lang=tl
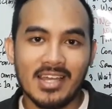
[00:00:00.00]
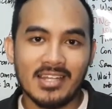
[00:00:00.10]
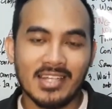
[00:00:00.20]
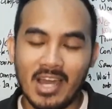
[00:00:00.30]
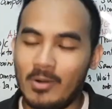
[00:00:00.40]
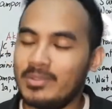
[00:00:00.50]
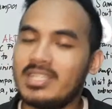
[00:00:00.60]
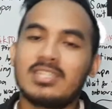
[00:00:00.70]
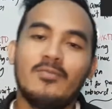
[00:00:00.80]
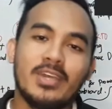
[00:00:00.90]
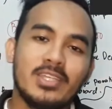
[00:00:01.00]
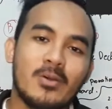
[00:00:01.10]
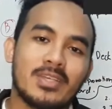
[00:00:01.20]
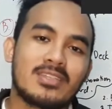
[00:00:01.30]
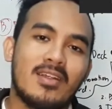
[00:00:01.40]
Now, this
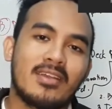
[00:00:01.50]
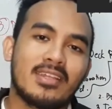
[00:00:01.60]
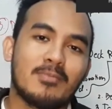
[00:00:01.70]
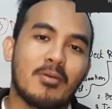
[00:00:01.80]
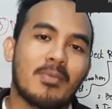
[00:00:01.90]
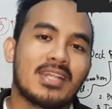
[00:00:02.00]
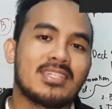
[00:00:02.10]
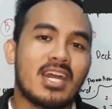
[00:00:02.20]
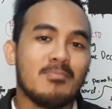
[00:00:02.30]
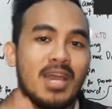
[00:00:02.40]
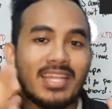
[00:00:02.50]
video is targeted po para sa aking